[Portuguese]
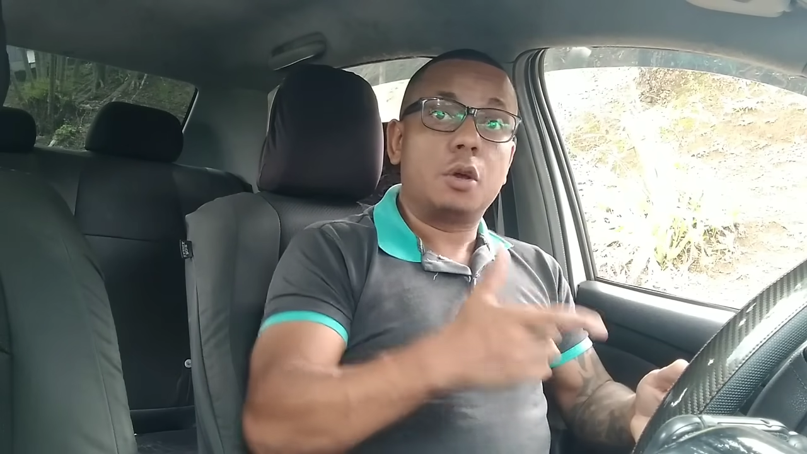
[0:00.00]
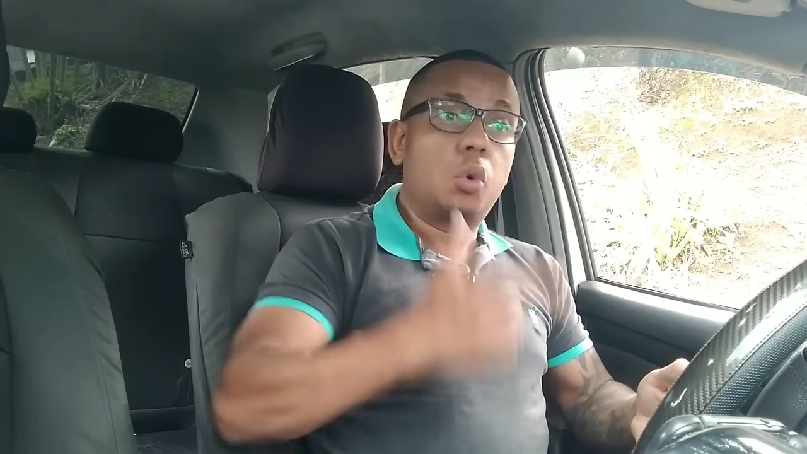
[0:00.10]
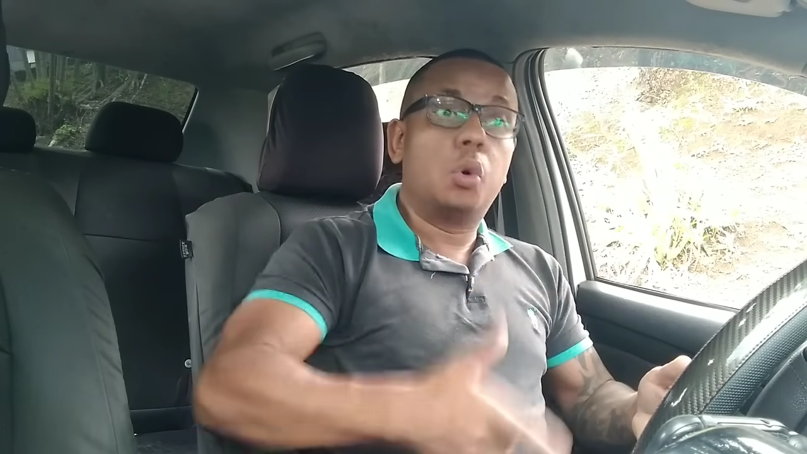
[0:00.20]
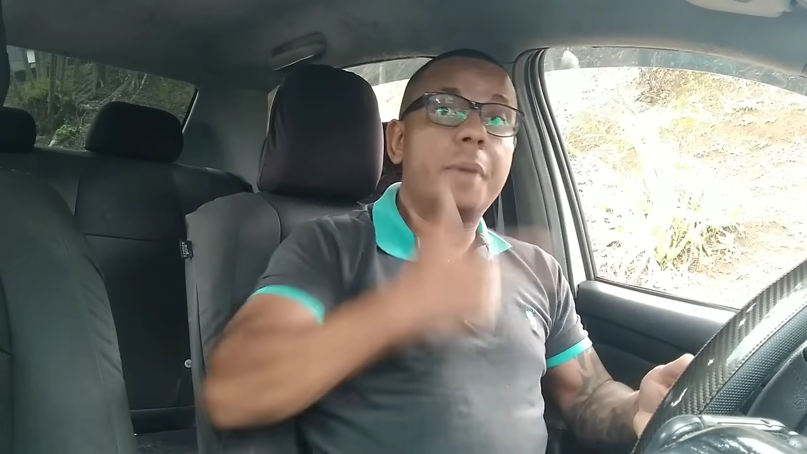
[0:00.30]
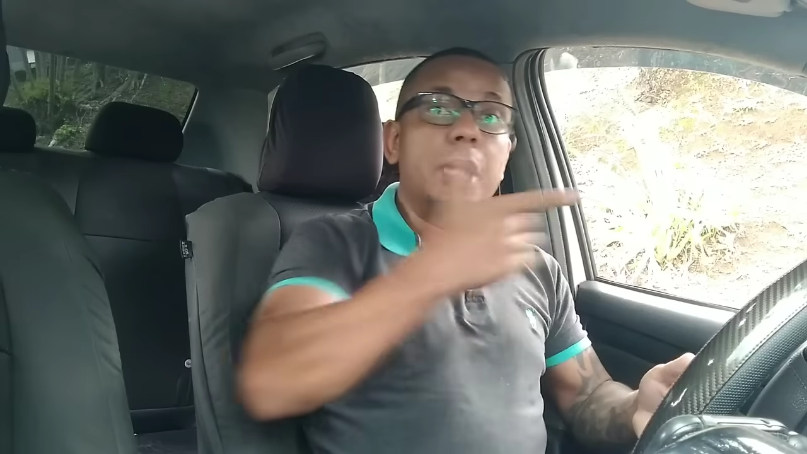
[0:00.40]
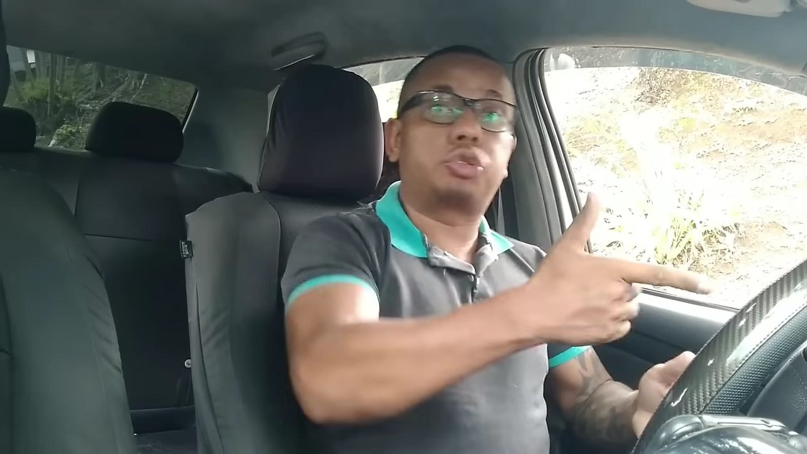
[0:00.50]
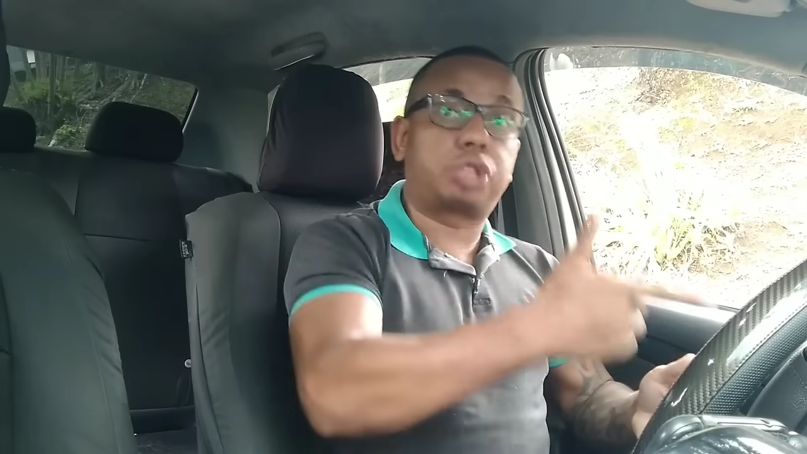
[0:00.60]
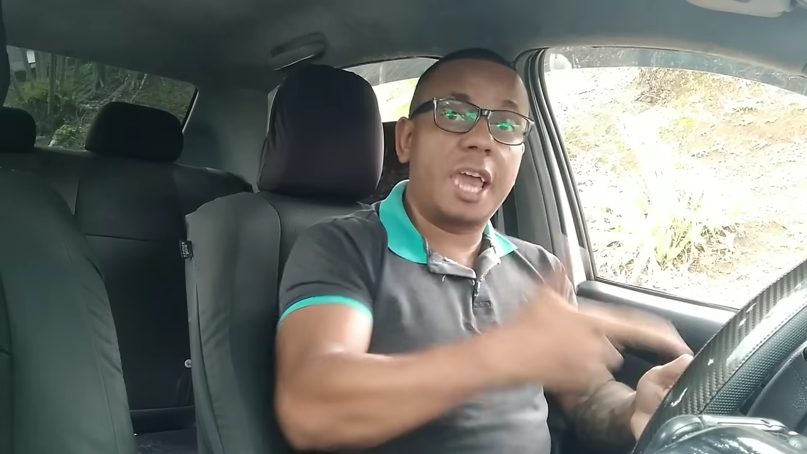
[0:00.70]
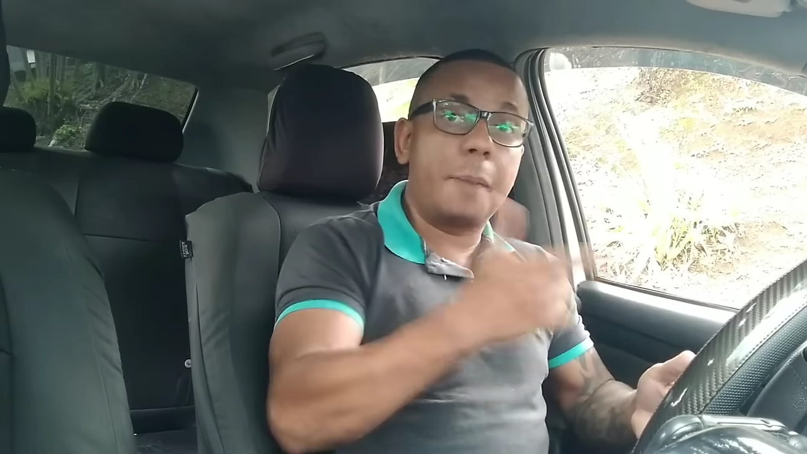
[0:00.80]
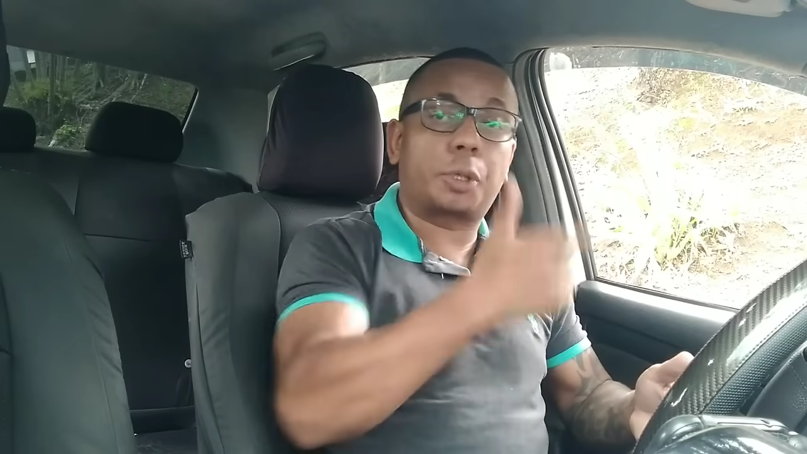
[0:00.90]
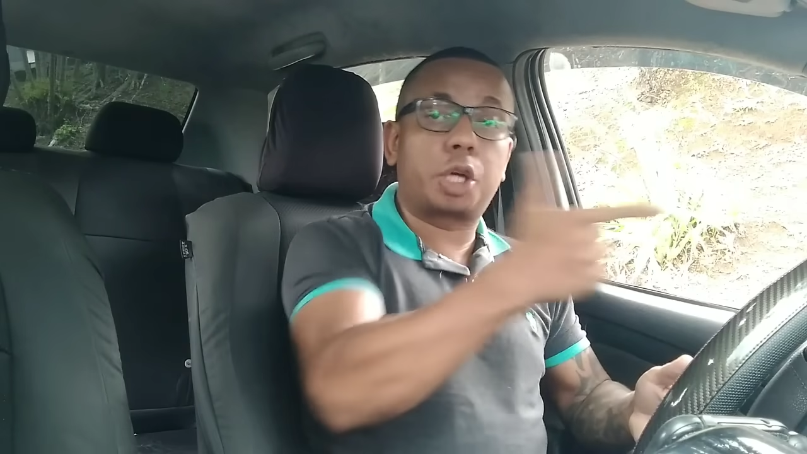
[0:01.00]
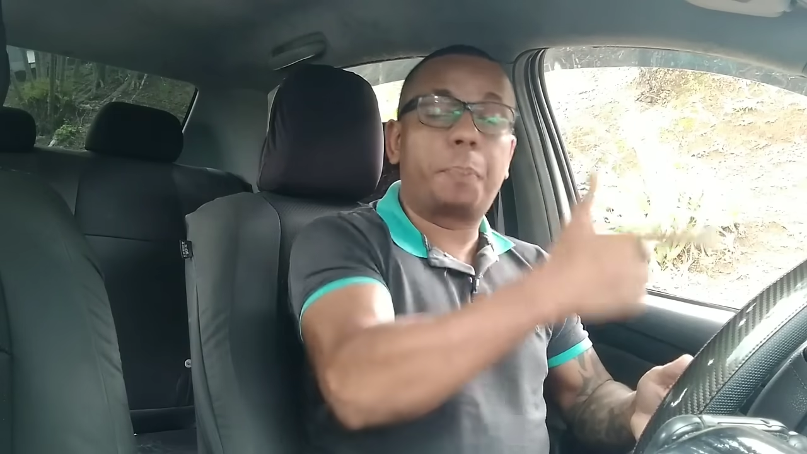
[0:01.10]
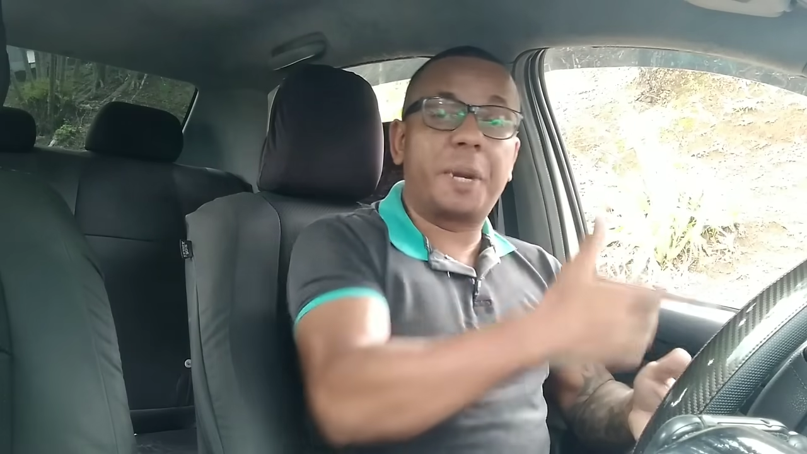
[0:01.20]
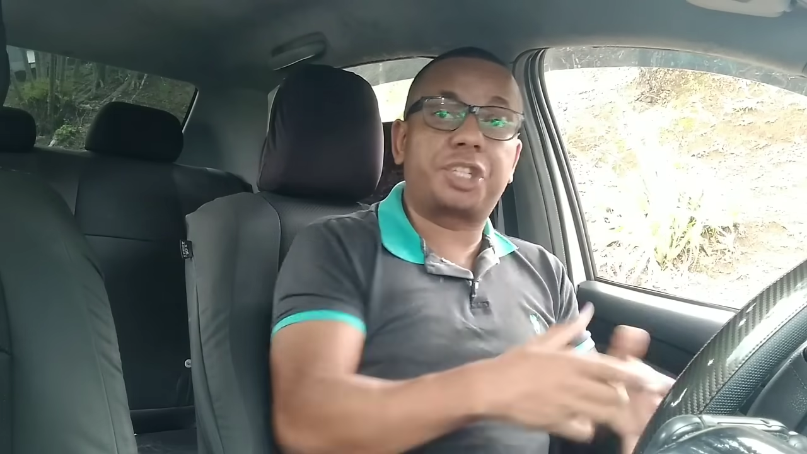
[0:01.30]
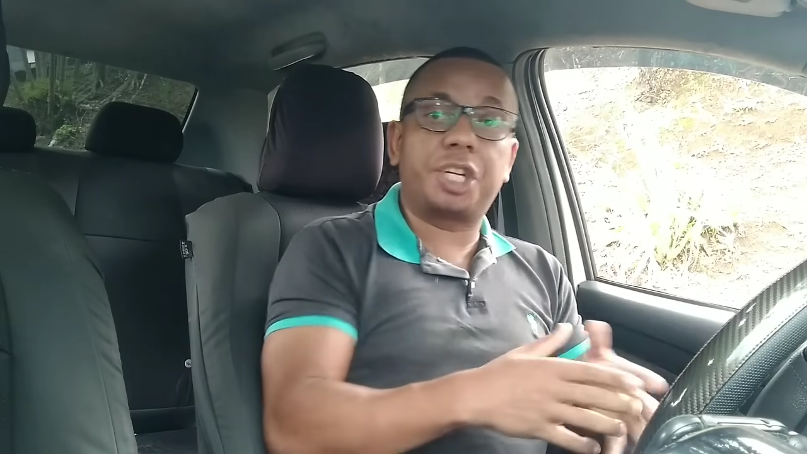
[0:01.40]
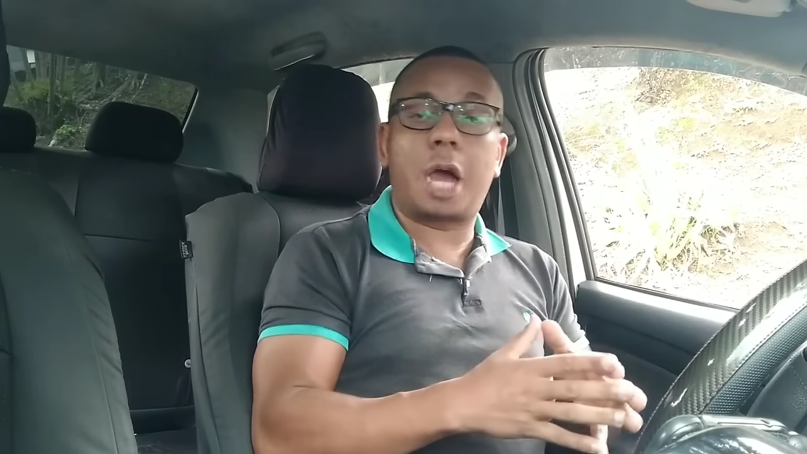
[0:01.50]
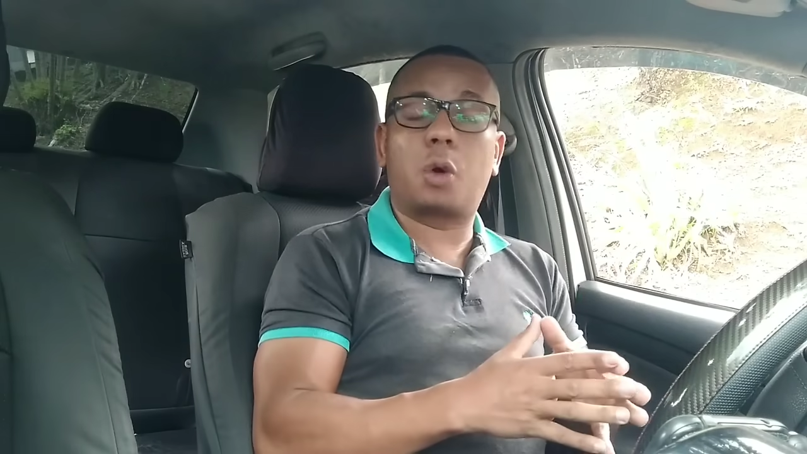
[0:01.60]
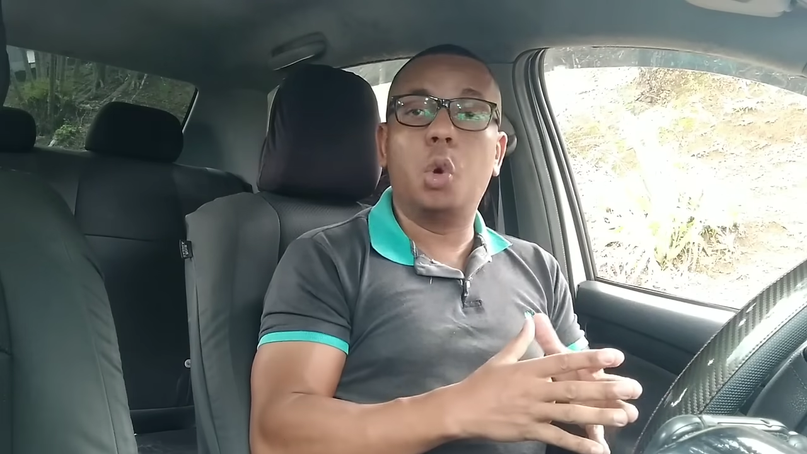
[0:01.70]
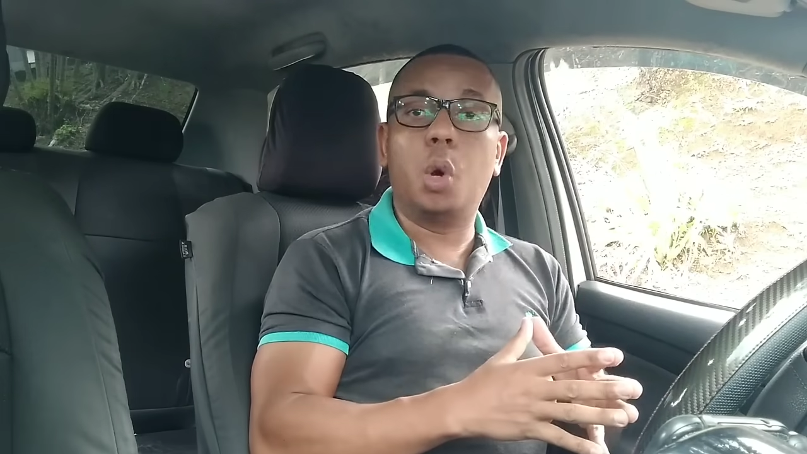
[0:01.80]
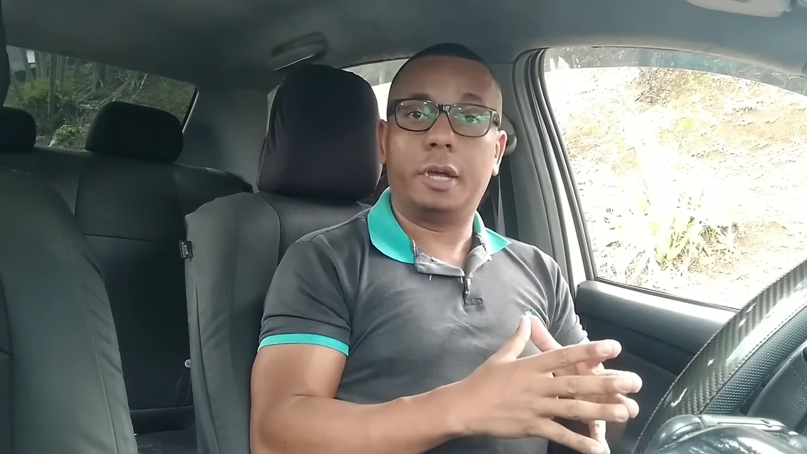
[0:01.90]
o meu tempo que eu perdi na
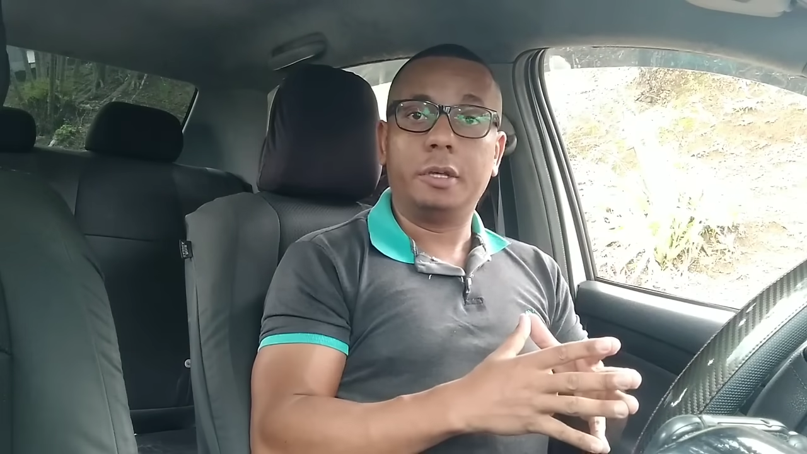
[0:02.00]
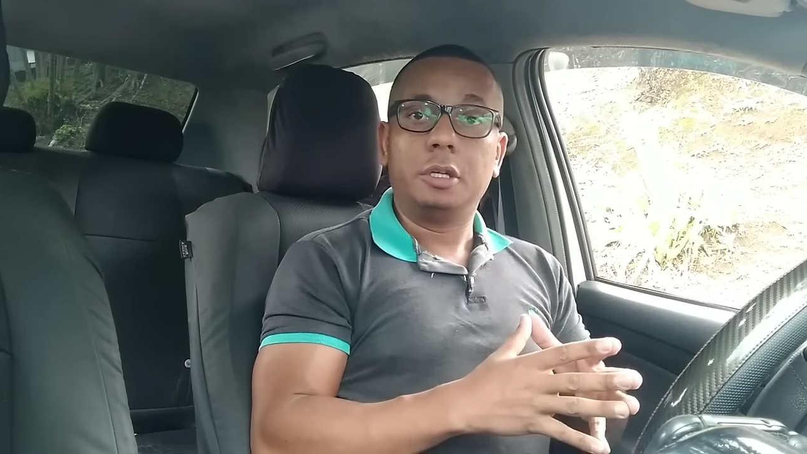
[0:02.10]
rua.